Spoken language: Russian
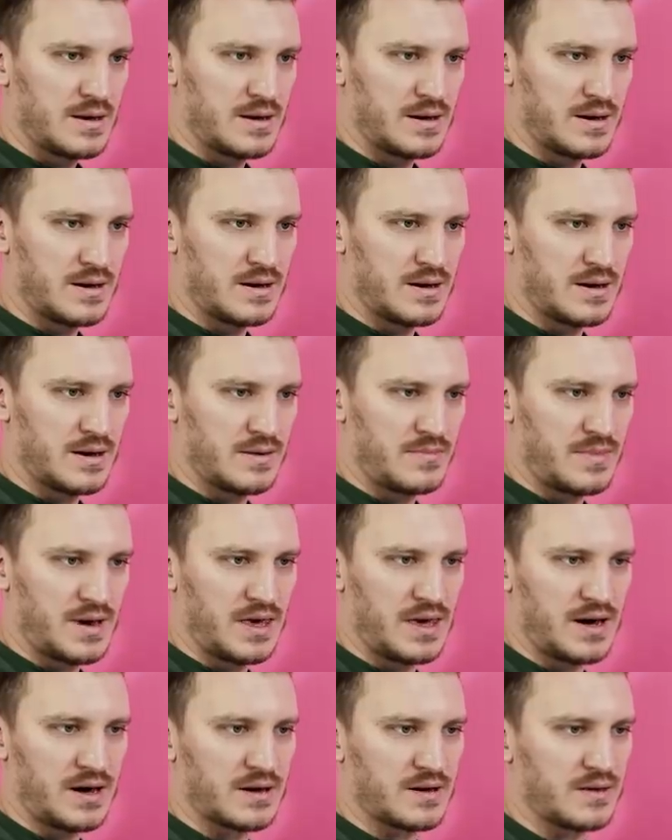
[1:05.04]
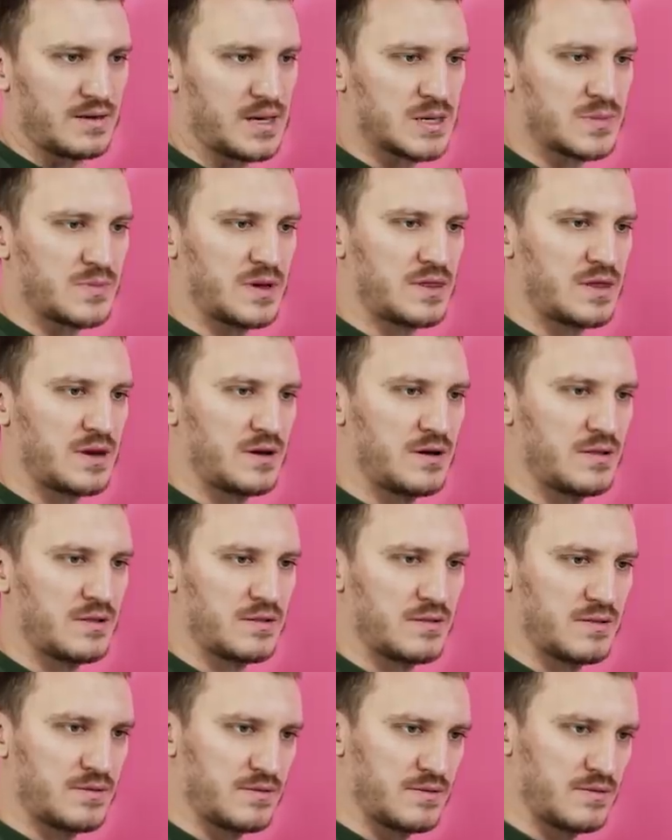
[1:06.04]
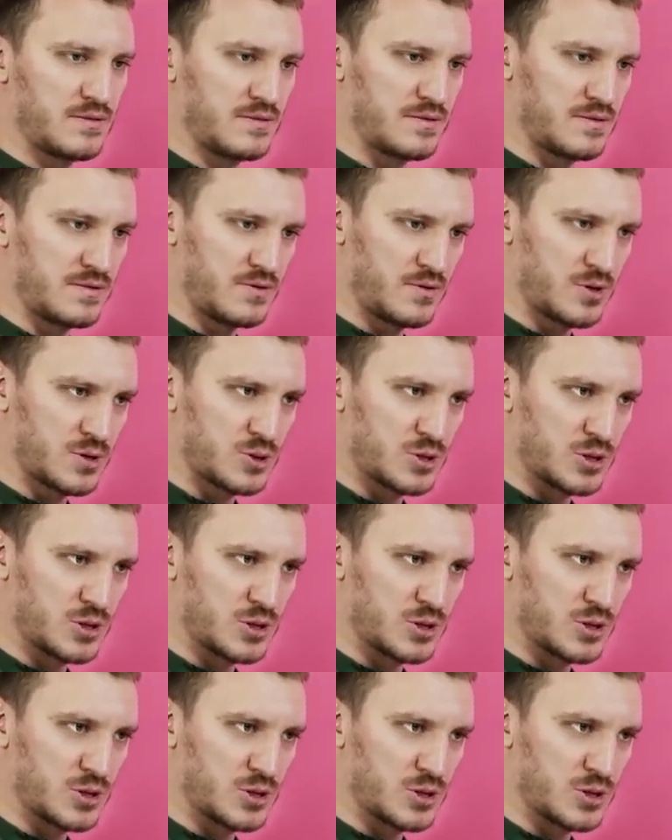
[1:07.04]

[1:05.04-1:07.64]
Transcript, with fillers: Э, «Маяк» не смотрел, э, но